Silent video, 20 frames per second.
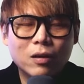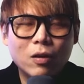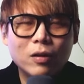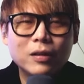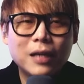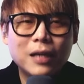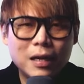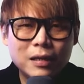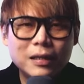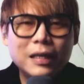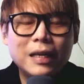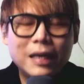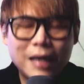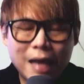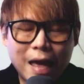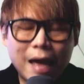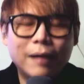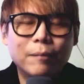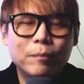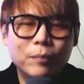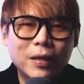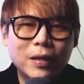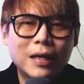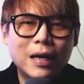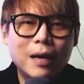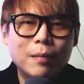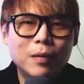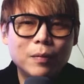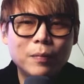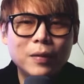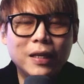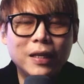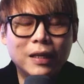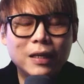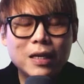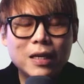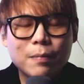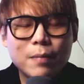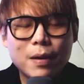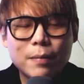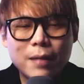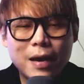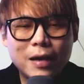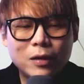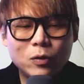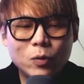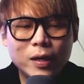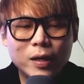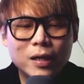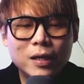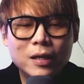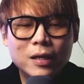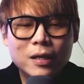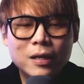ค่อนข้างดีแหละนะครับแล้วมีเหลือให้เลือกมากมายด้วย